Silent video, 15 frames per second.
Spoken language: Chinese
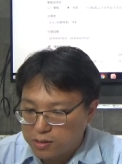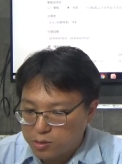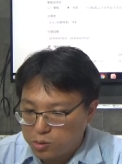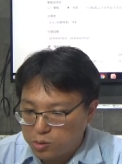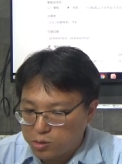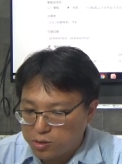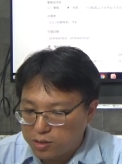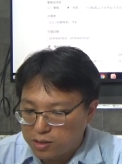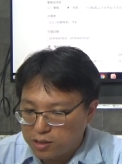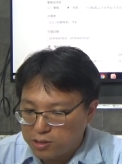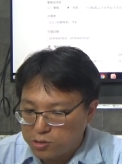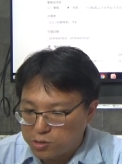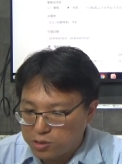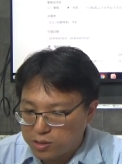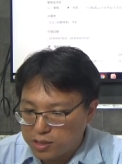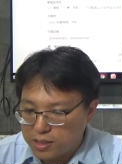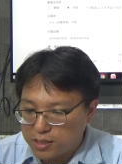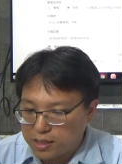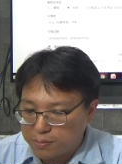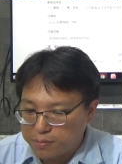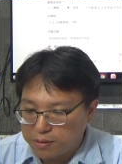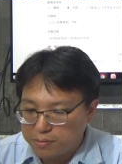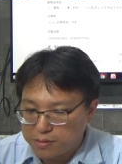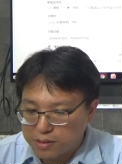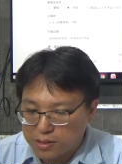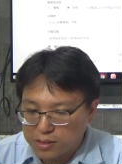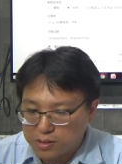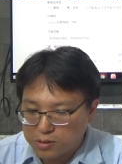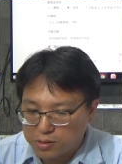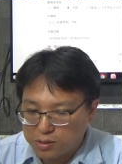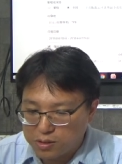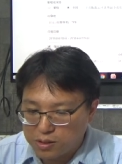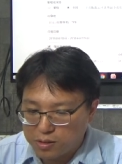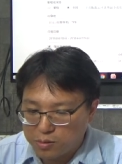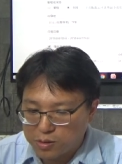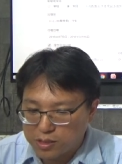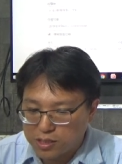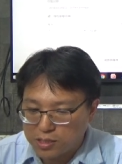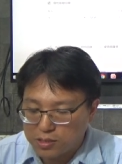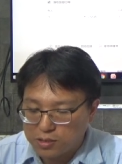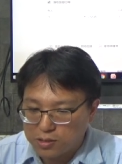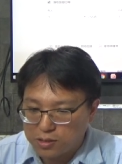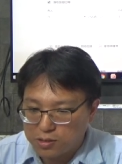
多元的举例啦，并不是说呃我只